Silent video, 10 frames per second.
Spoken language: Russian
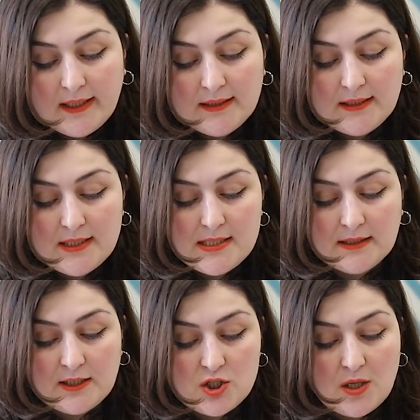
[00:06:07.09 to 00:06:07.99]
это
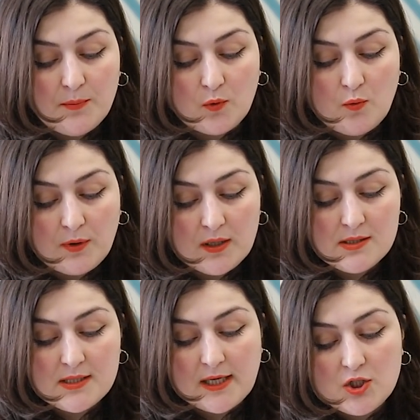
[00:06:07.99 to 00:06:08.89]
если отошла
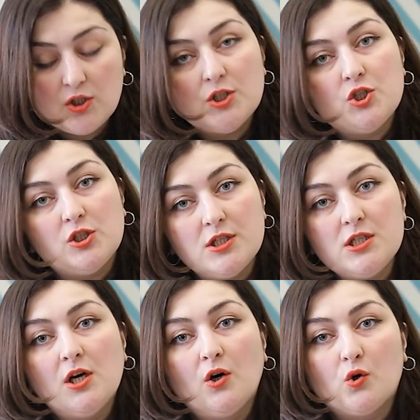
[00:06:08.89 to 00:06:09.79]
пробка, значит
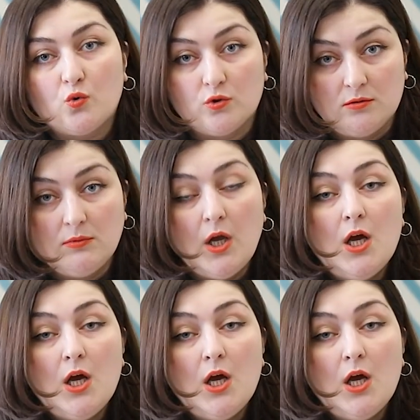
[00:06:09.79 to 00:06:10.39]
начались роды.